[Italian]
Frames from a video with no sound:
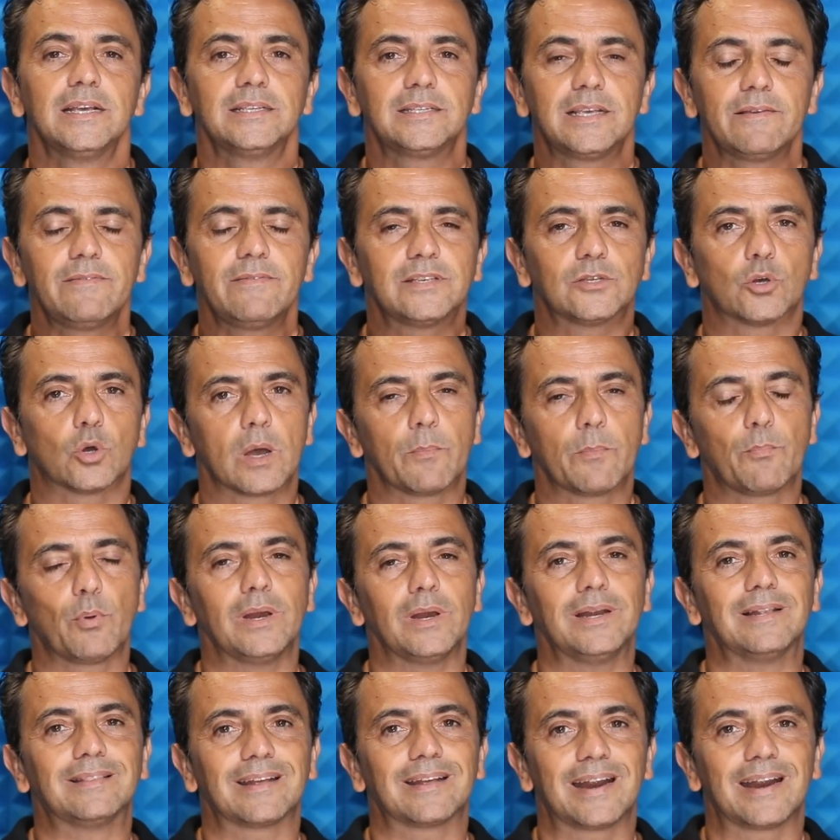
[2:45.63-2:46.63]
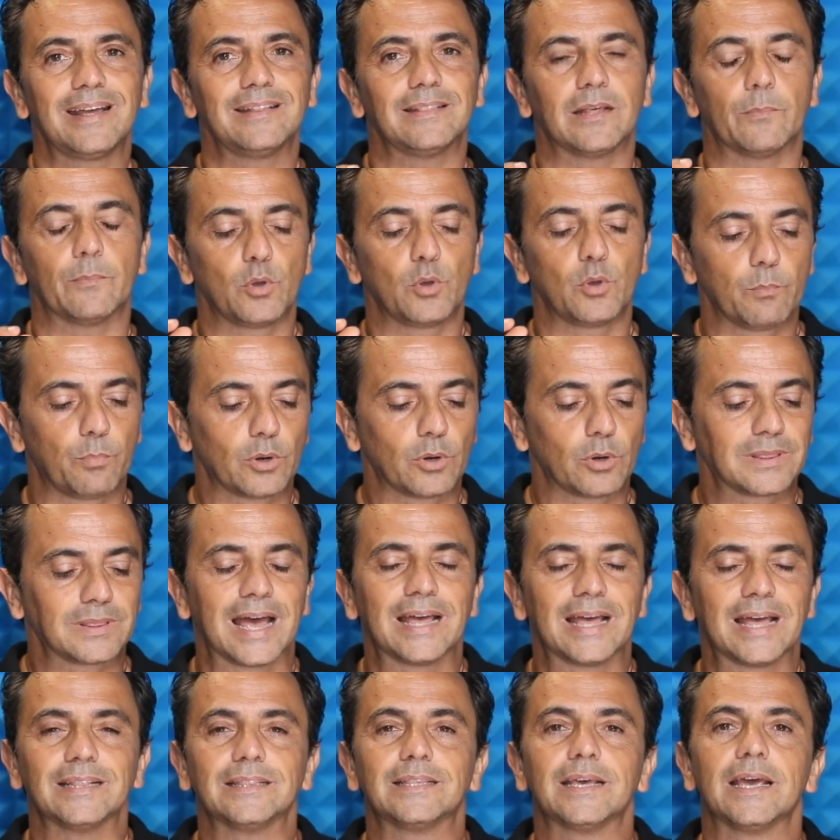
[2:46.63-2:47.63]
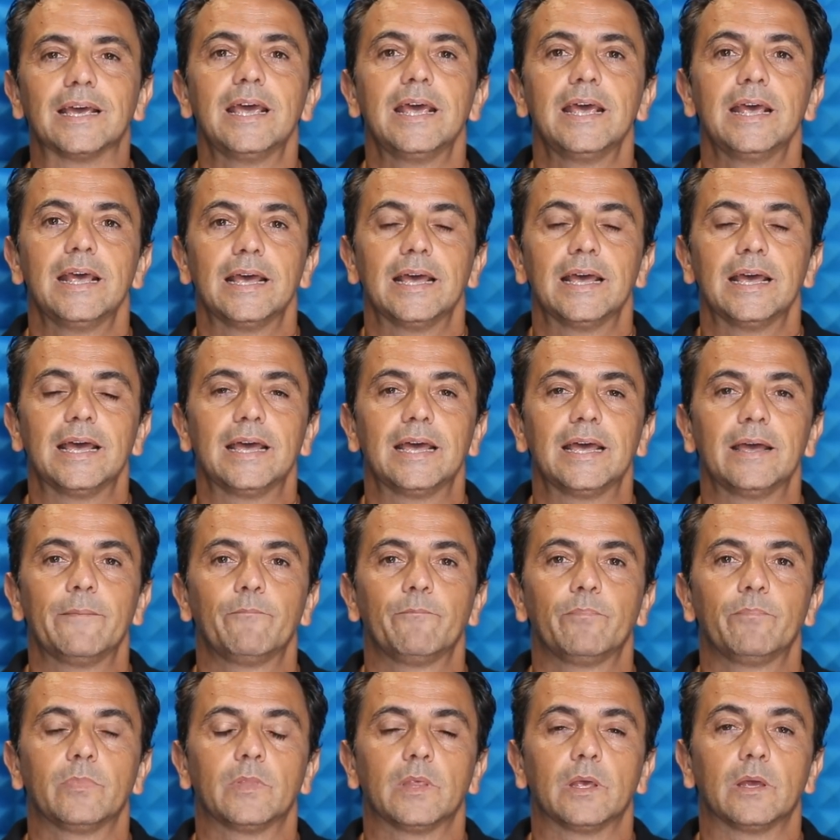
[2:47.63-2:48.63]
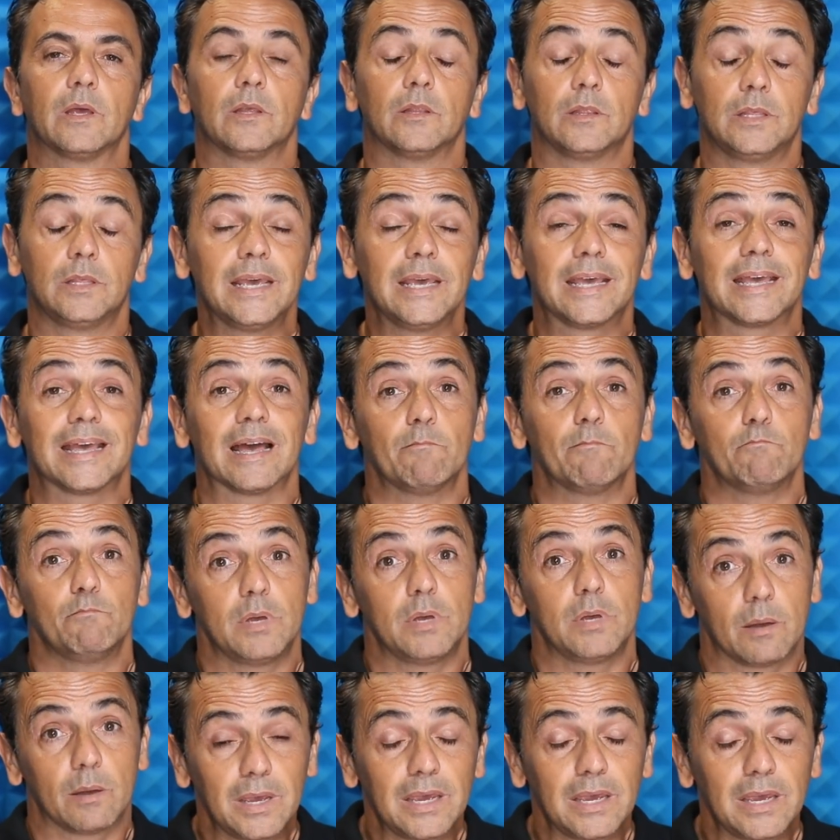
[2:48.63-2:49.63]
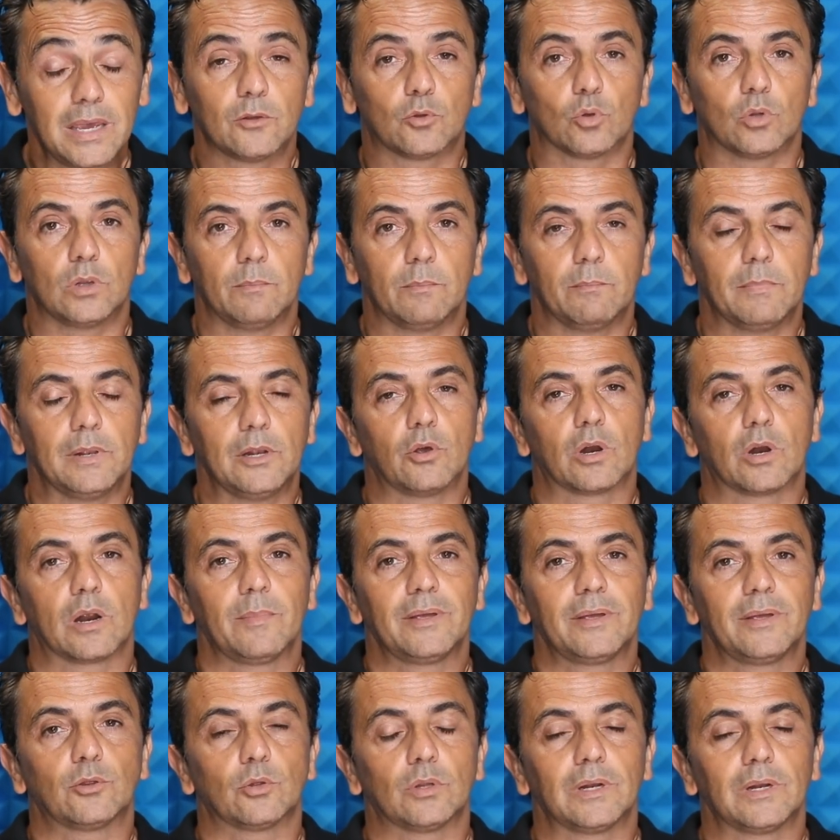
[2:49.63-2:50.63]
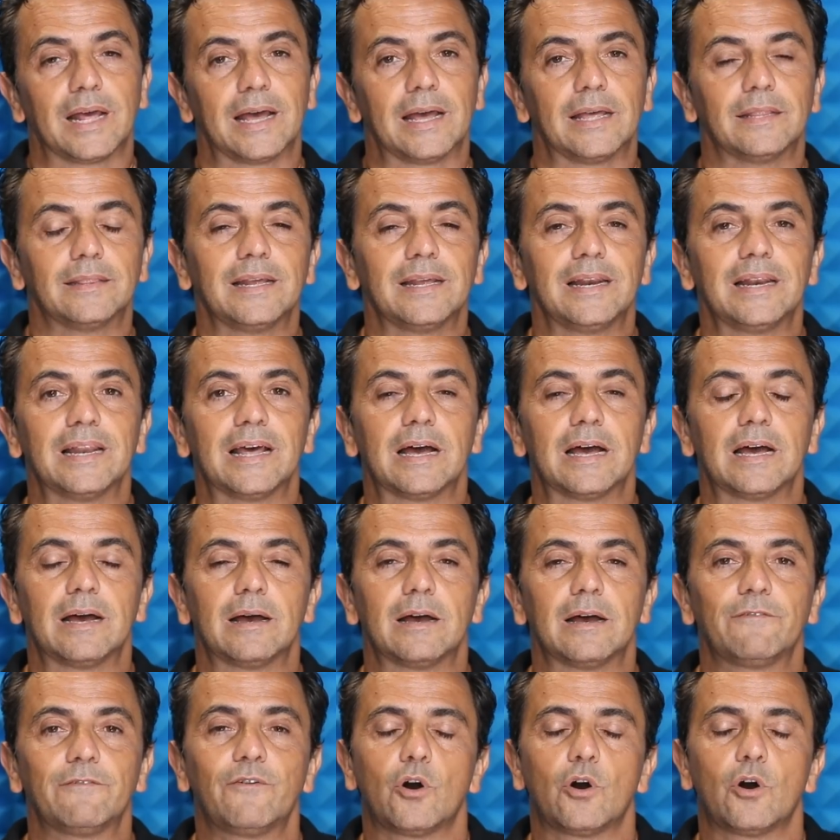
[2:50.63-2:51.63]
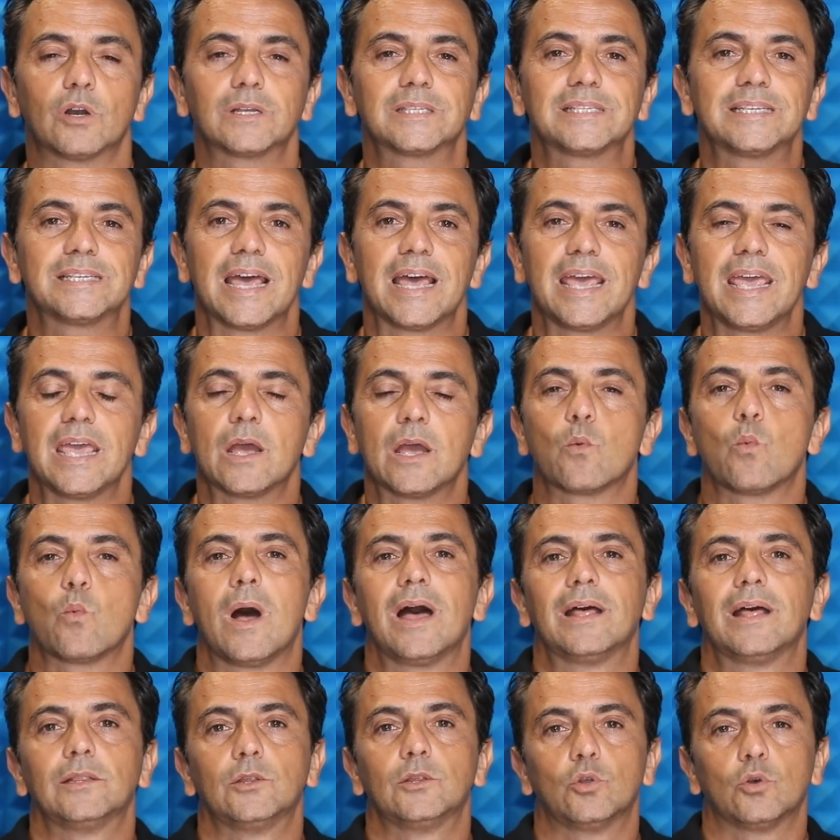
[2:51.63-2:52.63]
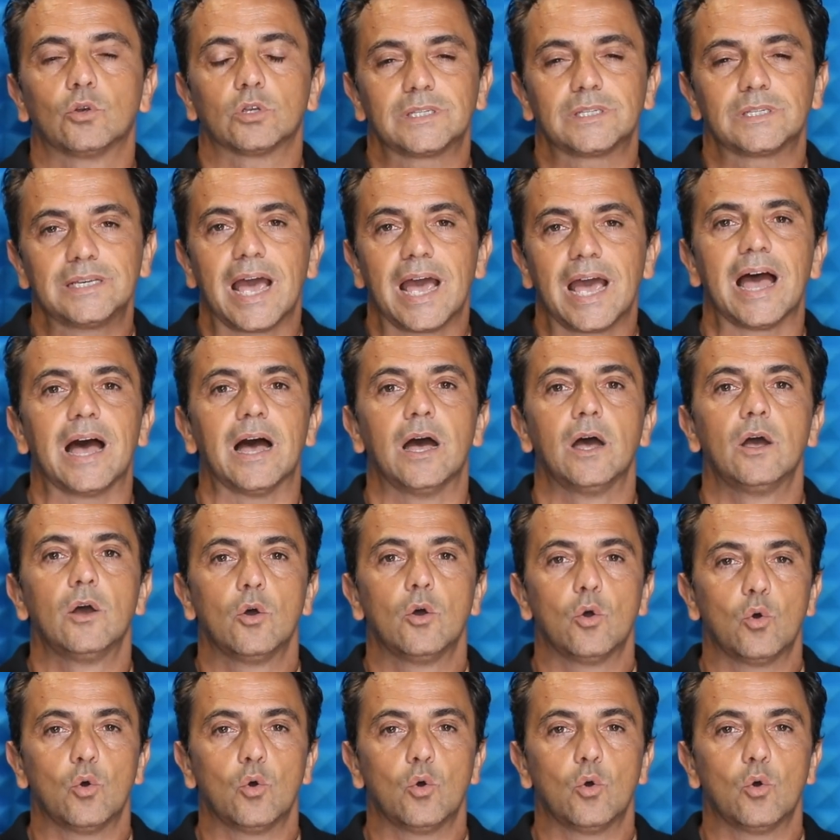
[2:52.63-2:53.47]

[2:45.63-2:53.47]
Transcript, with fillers: si è visto che poi il trend più importante ehm, di cambiamento, di miglioramento miglioramento della, della forza è quando si ha